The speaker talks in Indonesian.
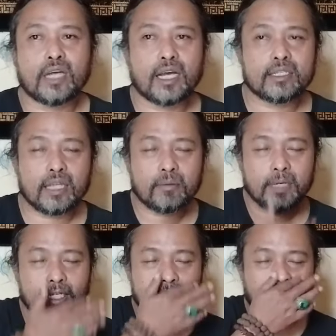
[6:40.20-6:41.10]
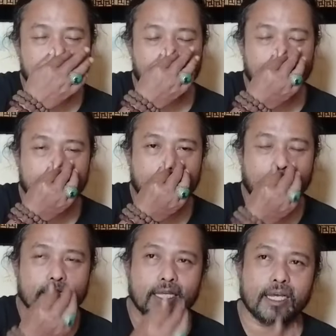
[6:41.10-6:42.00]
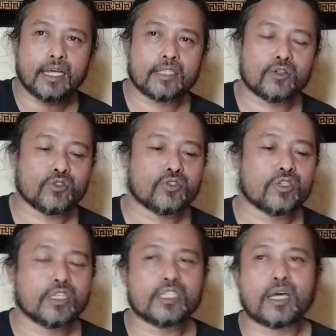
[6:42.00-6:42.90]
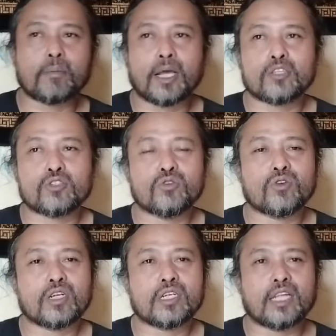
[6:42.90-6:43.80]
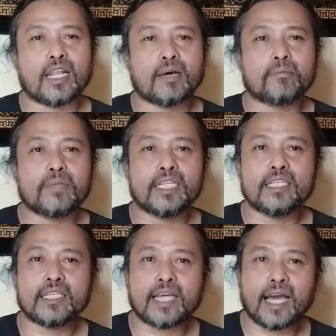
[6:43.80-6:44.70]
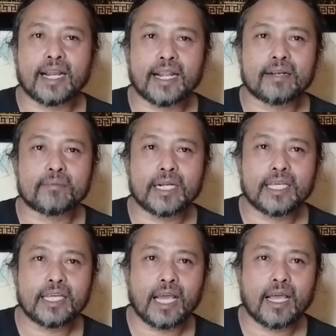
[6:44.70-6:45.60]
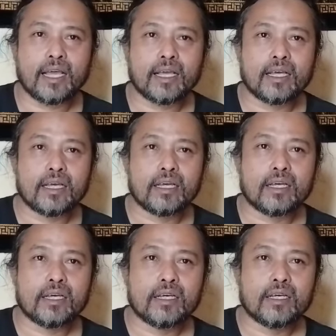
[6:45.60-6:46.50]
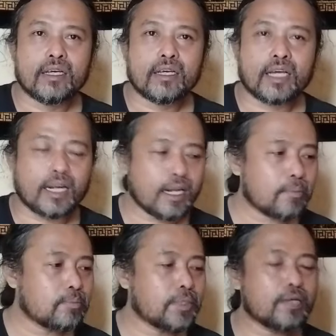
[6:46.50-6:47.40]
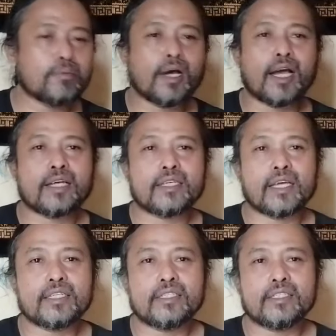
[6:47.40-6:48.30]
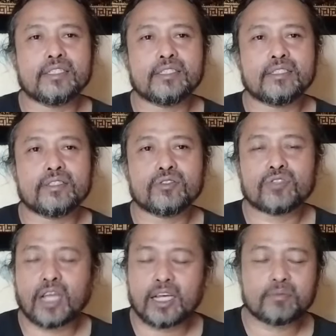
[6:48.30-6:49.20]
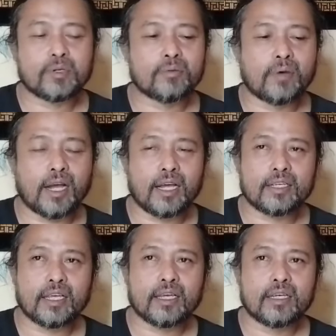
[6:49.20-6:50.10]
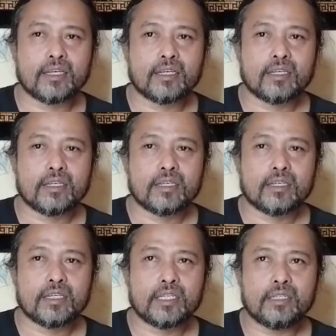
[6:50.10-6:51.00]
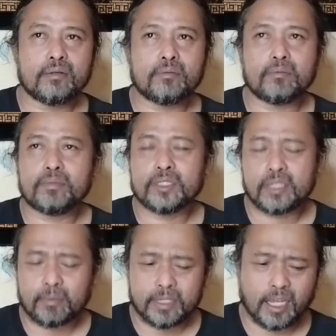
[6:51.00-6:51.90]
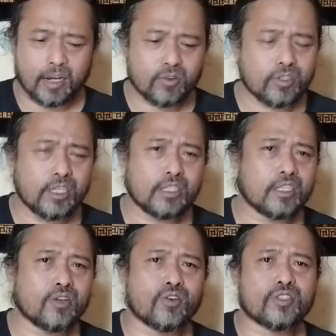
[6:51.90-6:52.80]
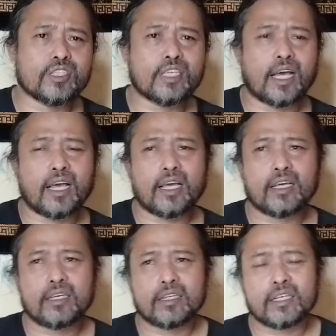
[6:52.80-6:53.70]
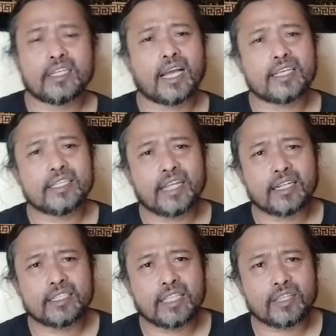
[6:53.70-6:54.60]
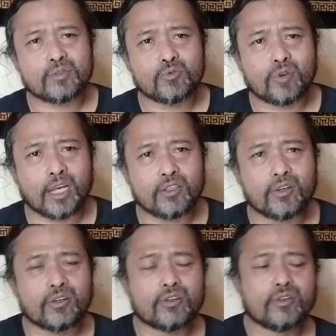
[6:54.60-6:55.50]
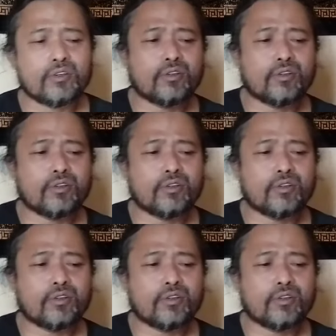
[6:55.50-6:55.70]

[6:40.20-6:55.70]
Jangan sampai kita terpedaya, terus kita masuk ke dalam lingkaran mereka. Karena berbahaya ini, sangat berbahaya. Ini bisa menyangkut dia keyakinan kita semua. Toh.